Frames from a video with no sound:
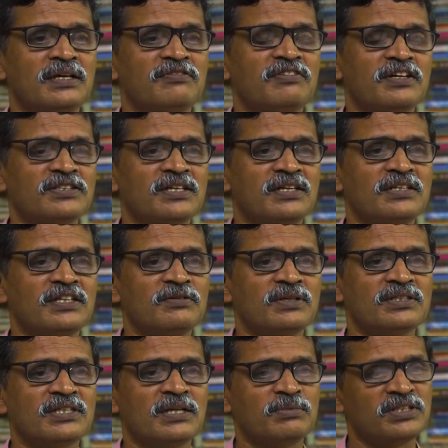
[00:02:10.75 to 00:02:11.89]
ஃபாக்ஸ்கான்
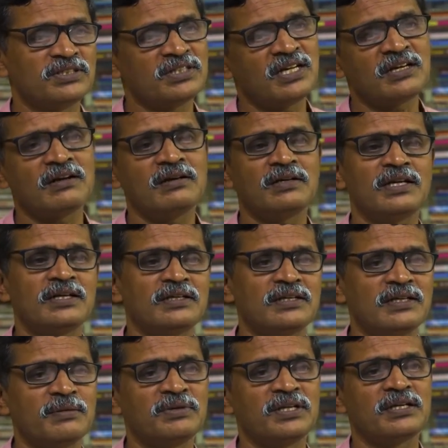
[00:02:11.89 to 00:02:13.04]
நிறுவனம் செயல்பட்டுச்சுன்னா கான்ட்ராக்டர்
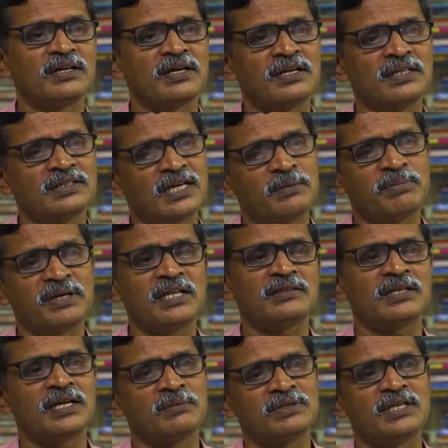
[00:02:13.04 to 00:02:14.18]
எப்படி இருக்காருன்னா தலை படை
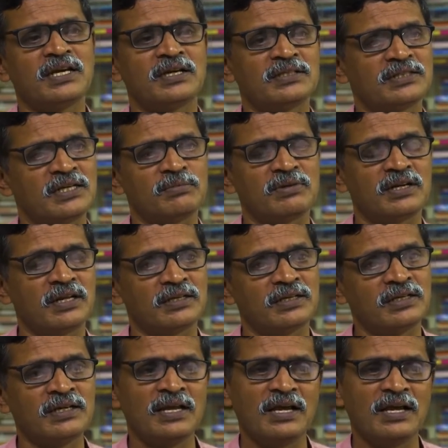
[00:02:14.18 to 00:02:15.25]
தளபதியாக செயல்படுறாரு